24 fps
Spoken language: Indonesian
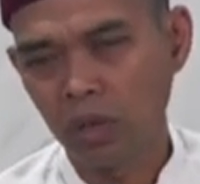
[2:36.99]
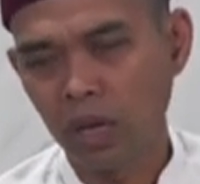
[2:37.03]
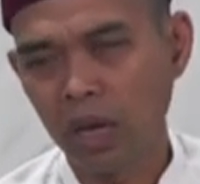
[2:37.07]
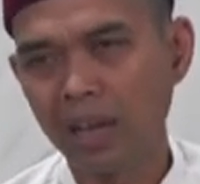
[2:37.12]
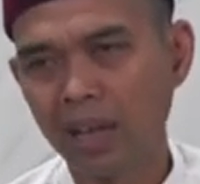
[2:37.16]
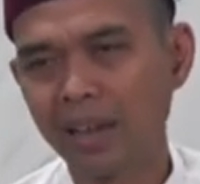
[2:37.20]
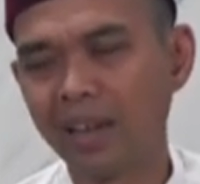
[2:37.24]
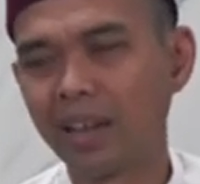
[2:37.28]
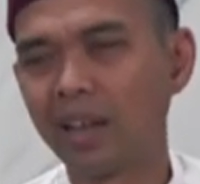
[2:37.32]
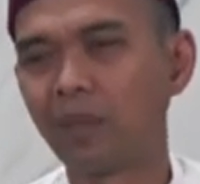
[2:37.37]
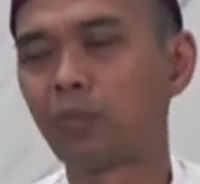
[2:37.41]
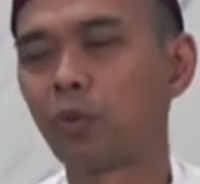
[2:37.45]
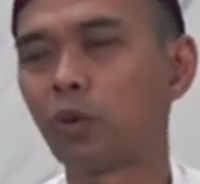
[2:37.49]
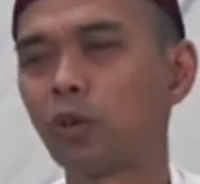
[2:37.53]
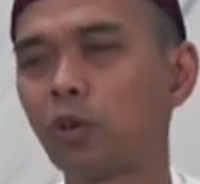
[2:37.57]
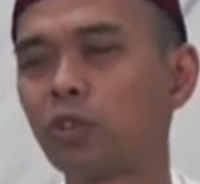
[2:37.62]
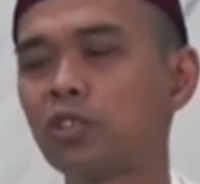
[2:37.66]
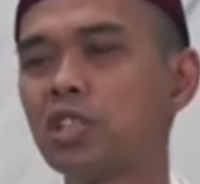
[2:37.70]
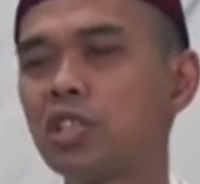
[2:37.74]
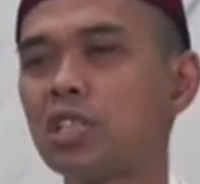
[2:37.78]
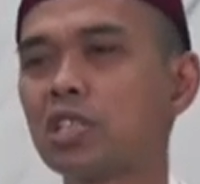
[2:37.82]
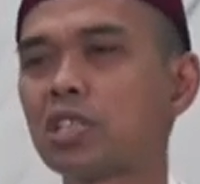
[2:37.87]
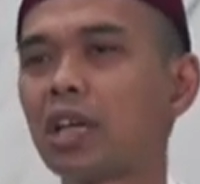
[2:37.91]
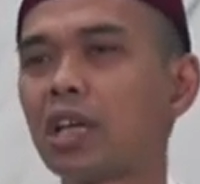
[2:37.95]
Adapun
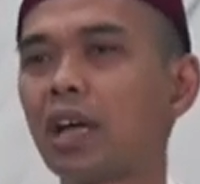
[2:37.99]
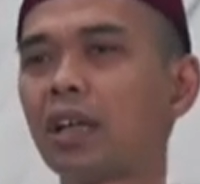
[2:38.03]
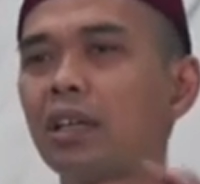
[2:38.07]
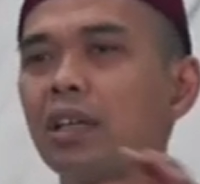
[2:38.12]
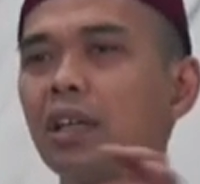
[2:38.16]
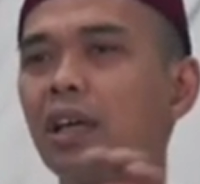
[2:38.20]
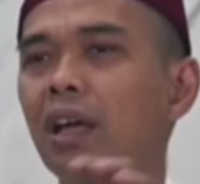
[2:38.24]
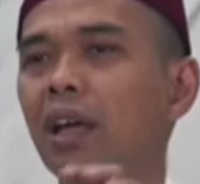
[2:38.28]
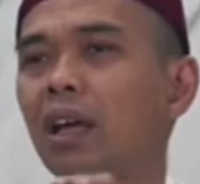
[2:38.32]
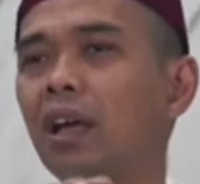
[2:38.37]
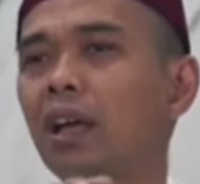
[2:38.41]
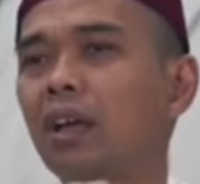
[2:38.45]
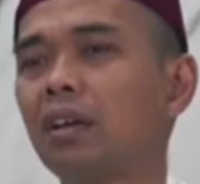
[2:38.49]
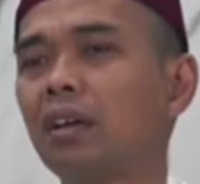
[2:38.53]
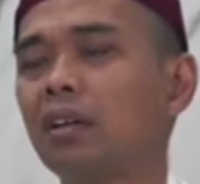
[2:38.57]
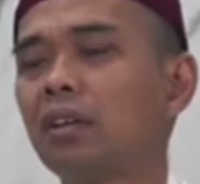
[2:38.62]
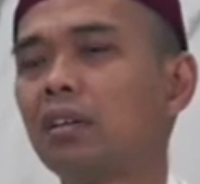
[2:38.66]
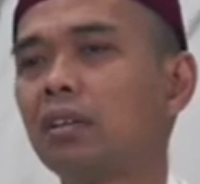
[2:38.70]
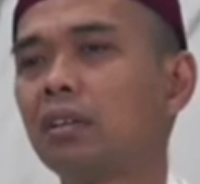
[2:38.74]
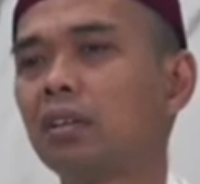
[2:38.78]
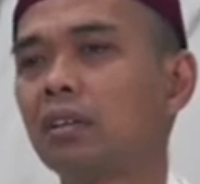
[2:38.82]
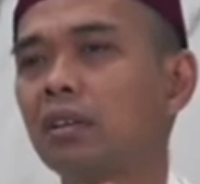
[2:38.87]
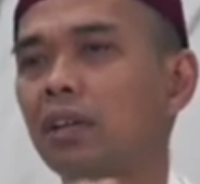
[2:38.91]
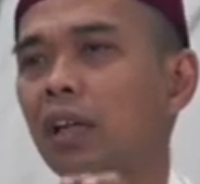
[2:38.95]
sisanya
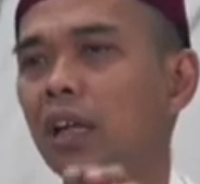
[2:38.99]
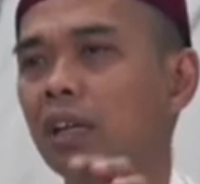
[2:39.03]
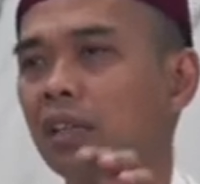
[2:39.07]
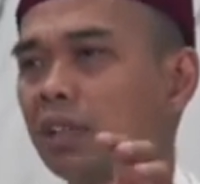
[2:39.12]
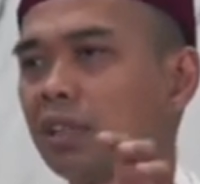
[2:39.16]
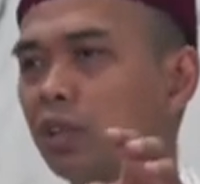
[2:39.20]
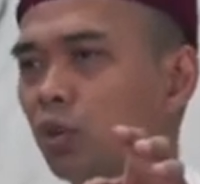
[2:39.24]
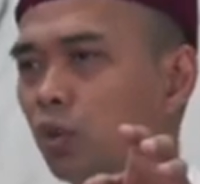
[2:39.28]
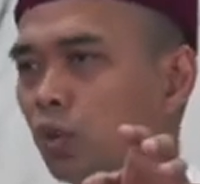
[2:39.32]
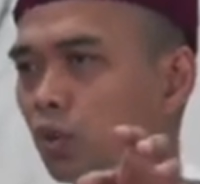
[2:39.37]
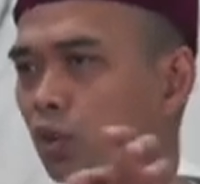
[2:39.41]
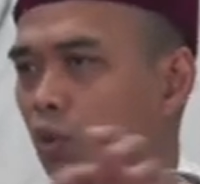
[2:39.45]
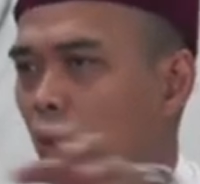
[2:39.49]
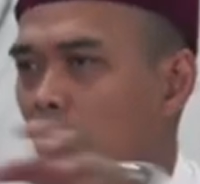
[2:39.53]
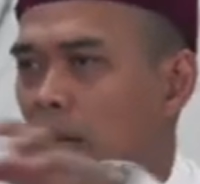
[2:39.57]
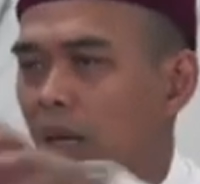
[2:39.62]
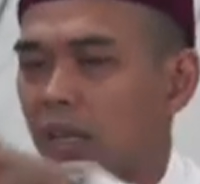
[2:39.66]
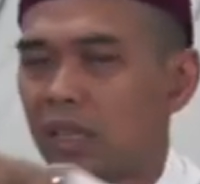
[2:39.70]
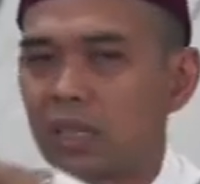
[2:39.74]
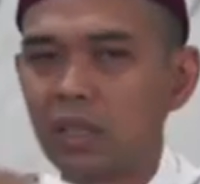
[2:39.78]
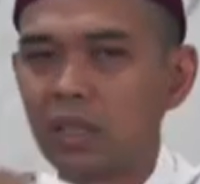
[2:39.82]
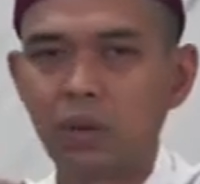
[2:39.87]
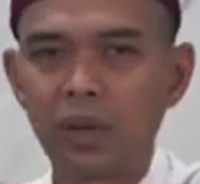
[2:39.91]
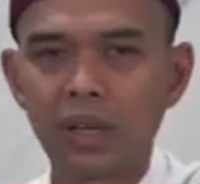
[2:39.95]
nanti untuk
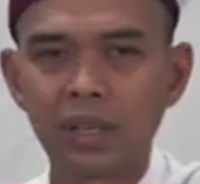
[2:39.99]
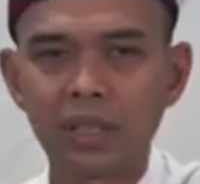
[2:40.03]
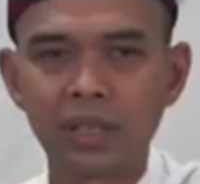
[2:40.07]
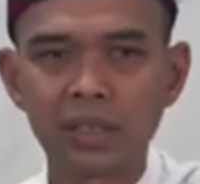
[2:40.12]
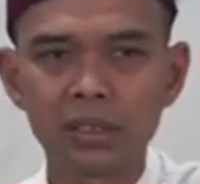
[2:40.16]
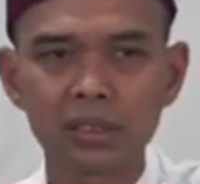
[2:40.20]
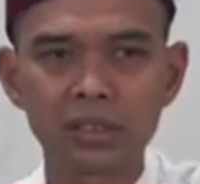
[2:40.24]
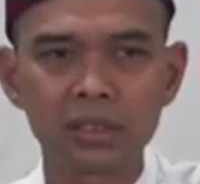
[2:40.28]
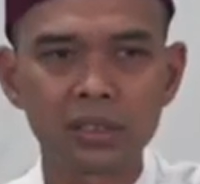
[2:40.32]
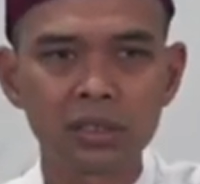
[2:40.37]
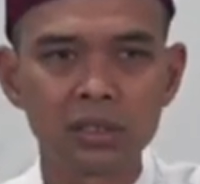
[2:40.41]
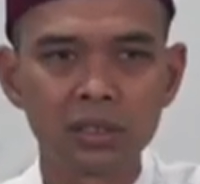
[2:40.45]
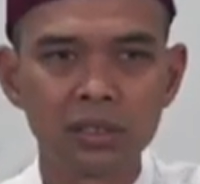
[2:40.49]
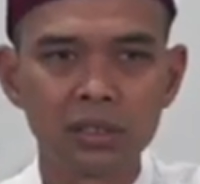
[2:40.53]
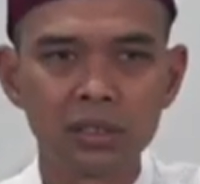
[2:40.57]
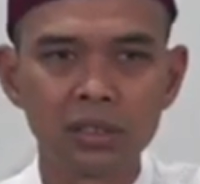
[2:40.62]
ahli waris